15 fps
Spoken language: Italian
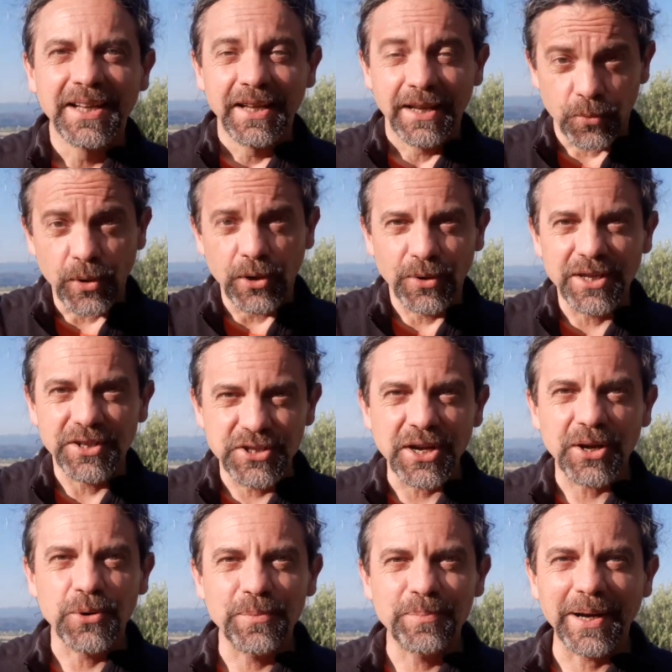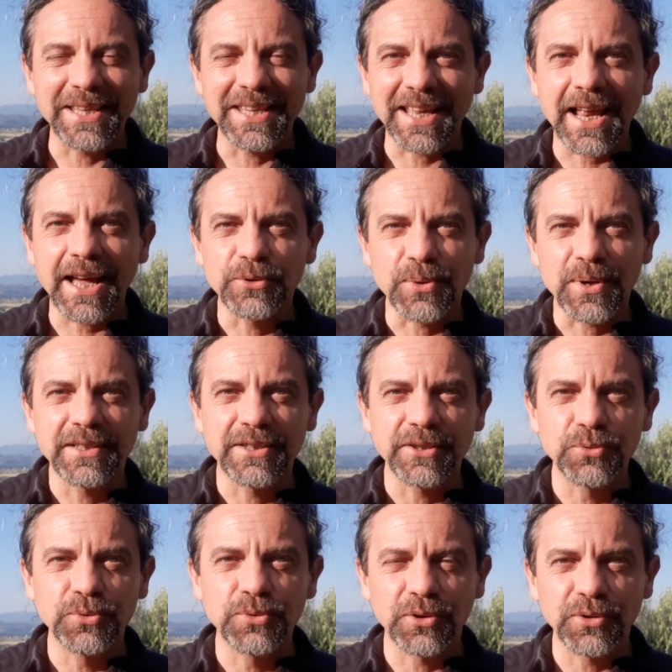quello che ci accompagnerà durante
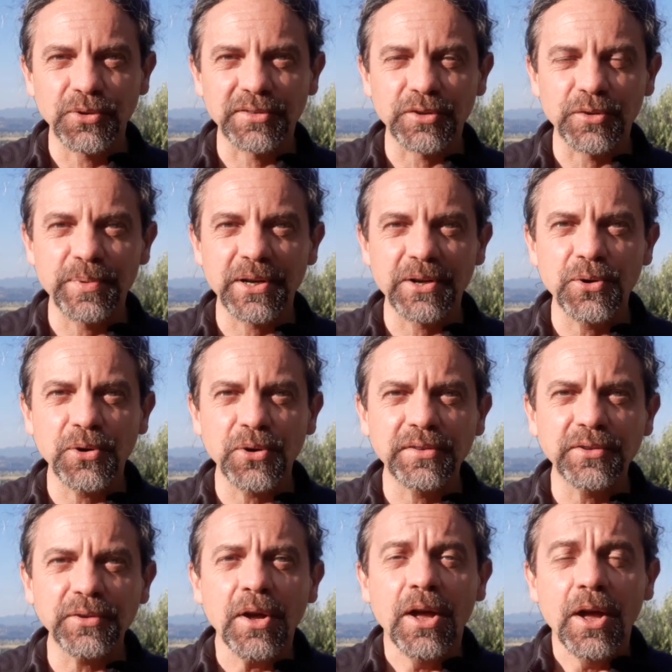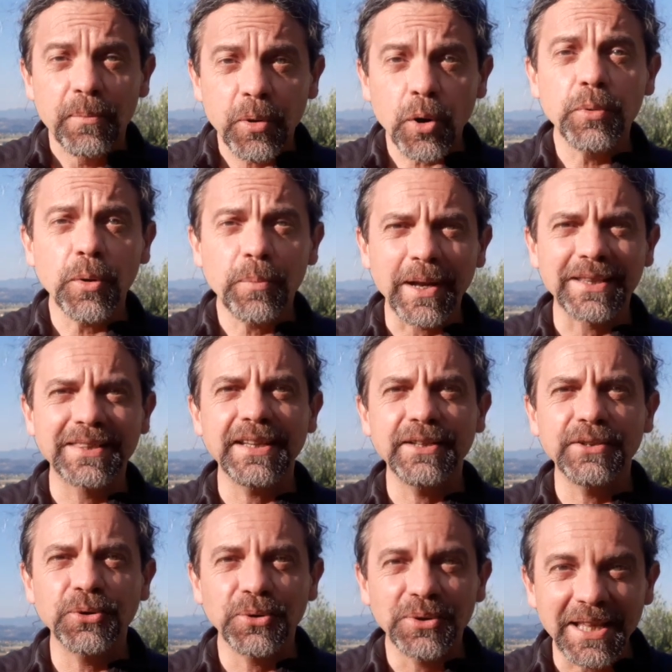tutto il nostro percorso, proprio
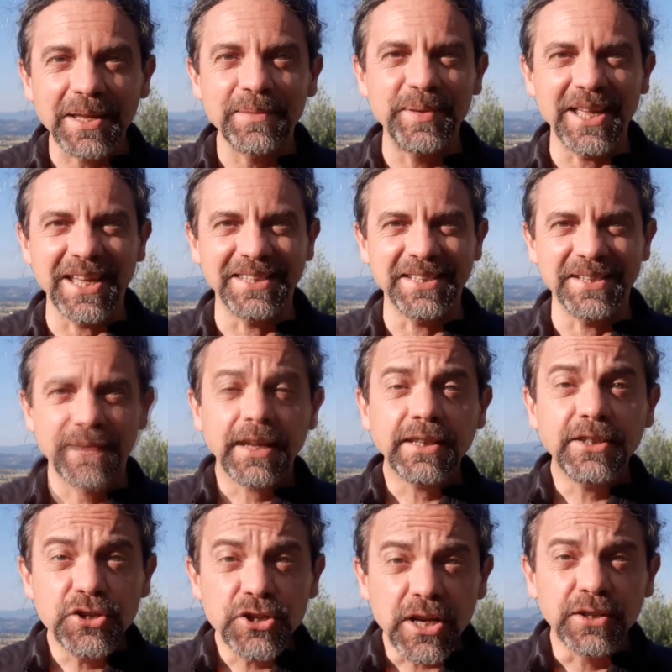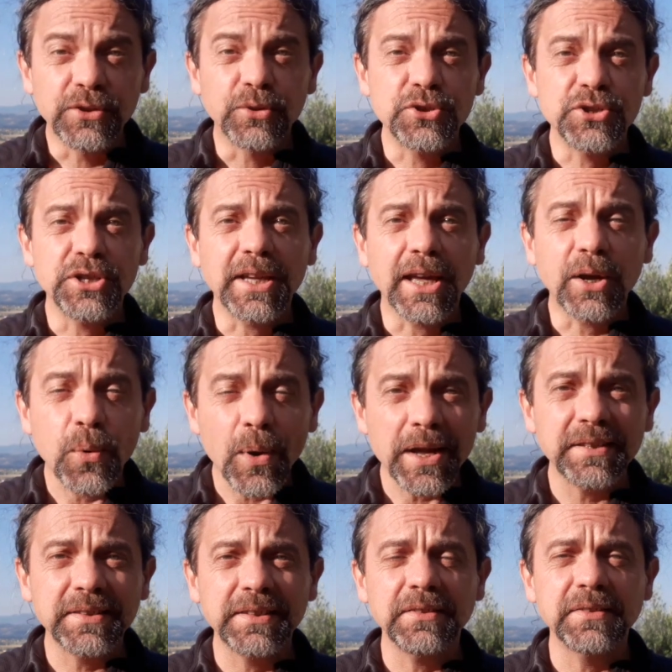partendo dai piedi e dicendoci che
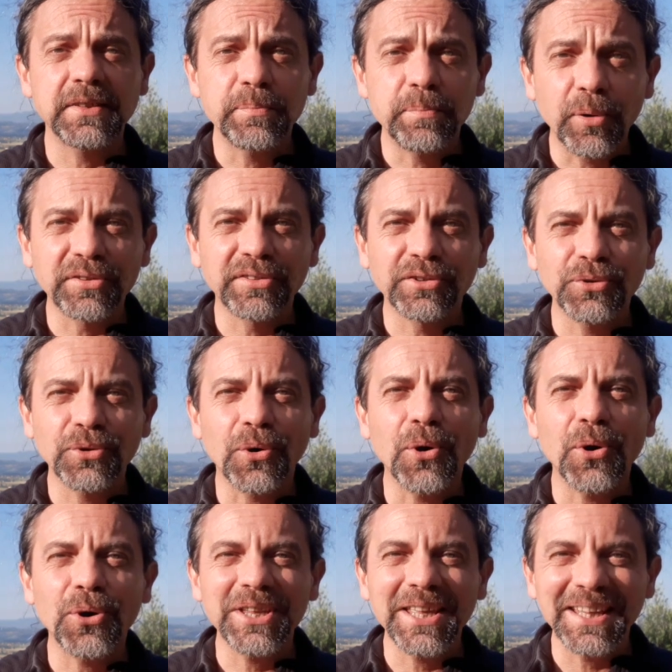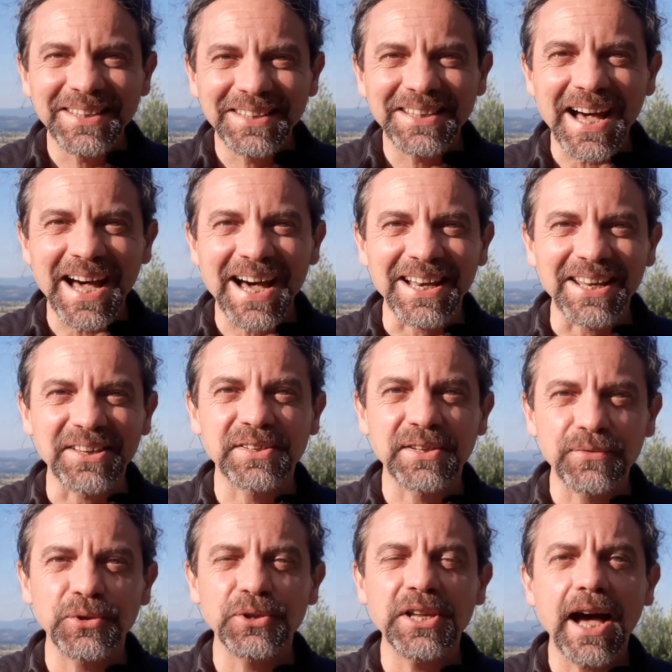questi si possono orientare, se
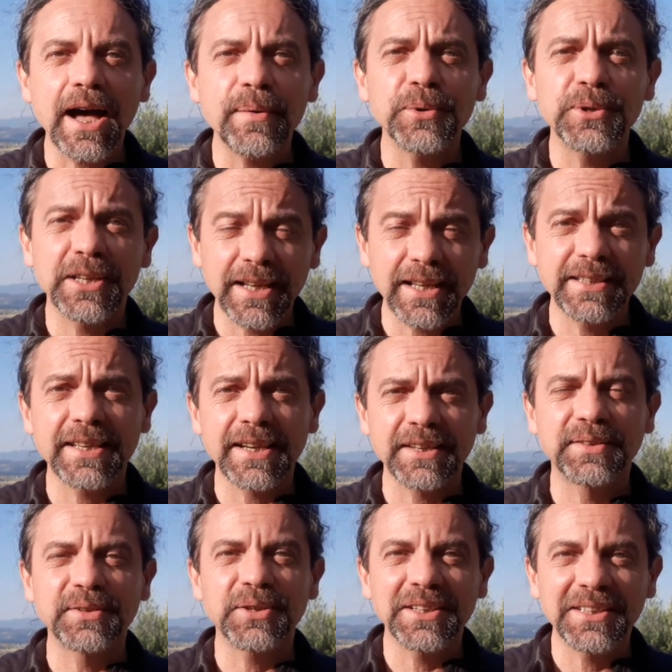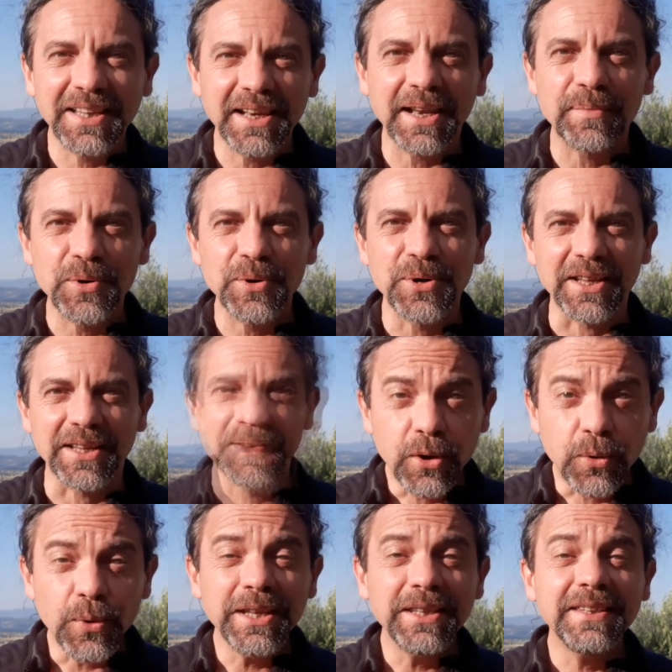vogliamo, nella direzione dell'amore e
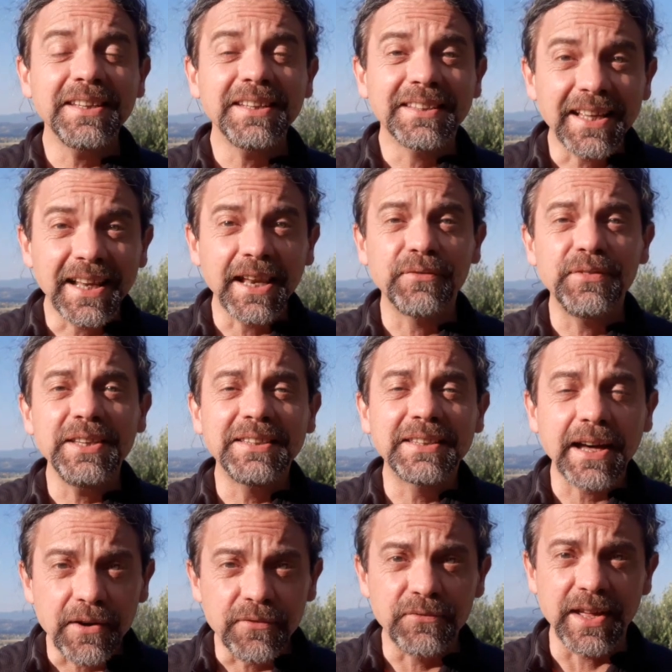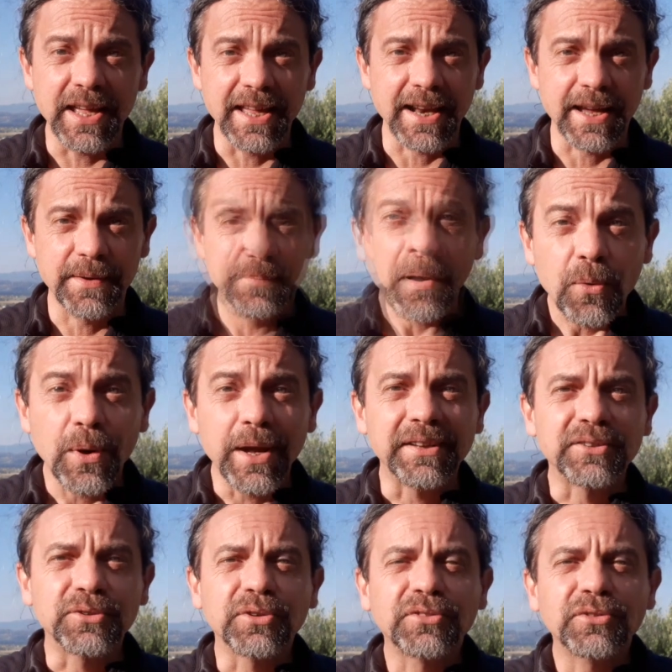quindi della vita vera. Ma
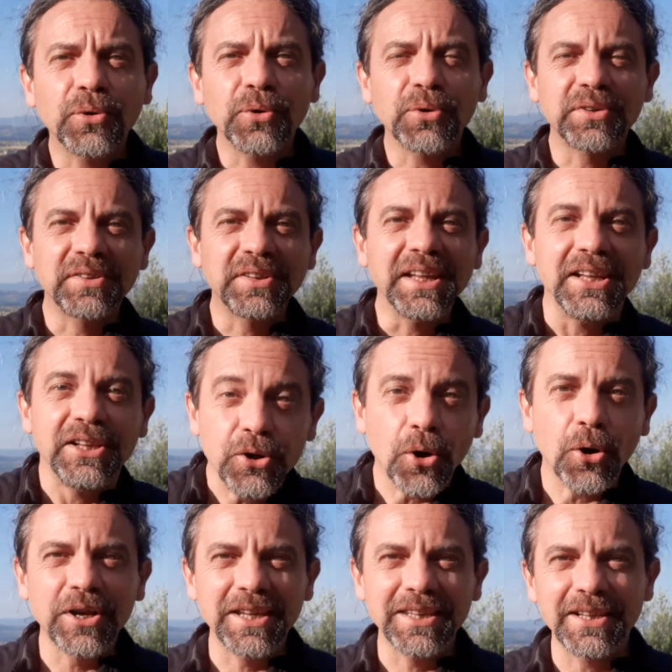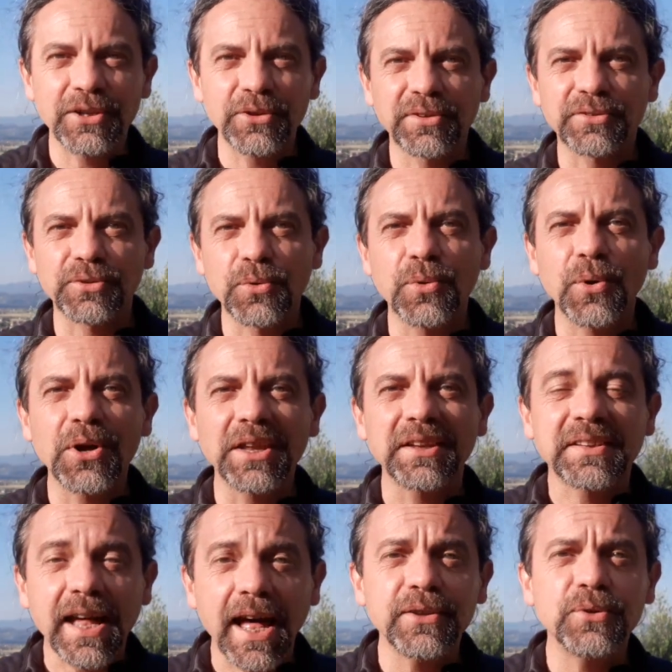questo solo se gli occhi del nostro cuore
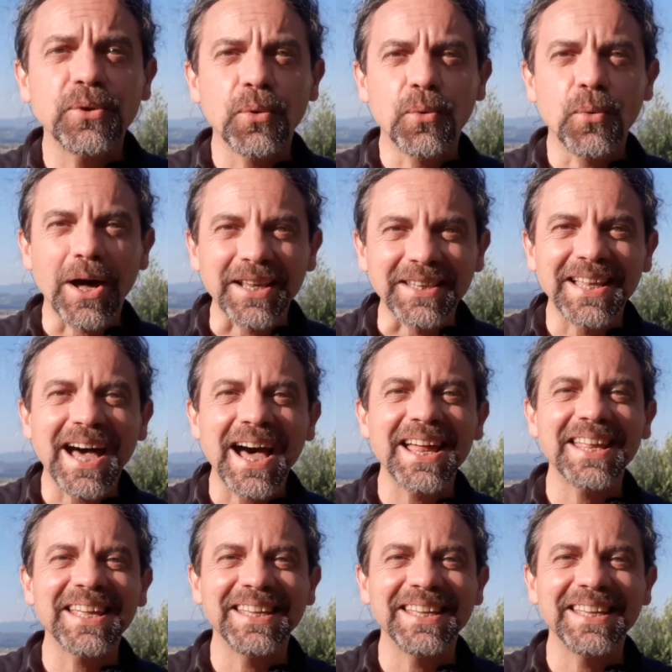sanno guardare